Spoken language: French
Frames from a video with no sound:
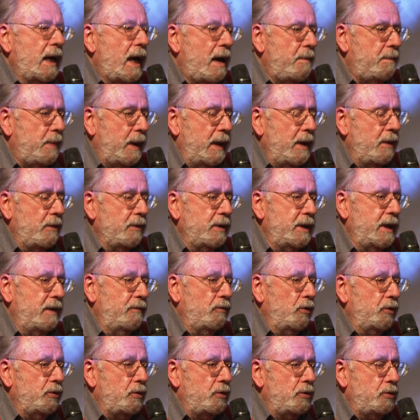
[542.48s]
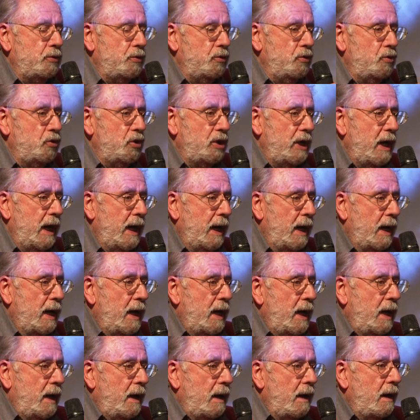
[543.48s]
appréhender votre sujet,
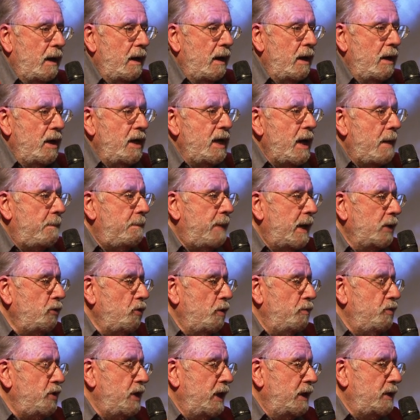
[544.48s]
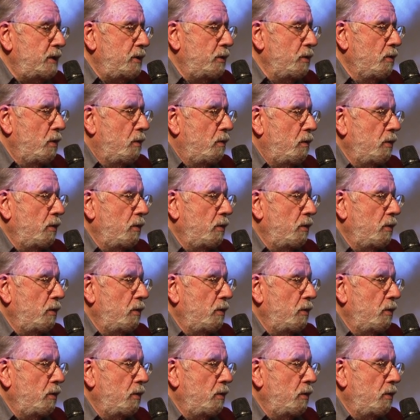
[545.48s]
euh, il n'y a pas d'objection,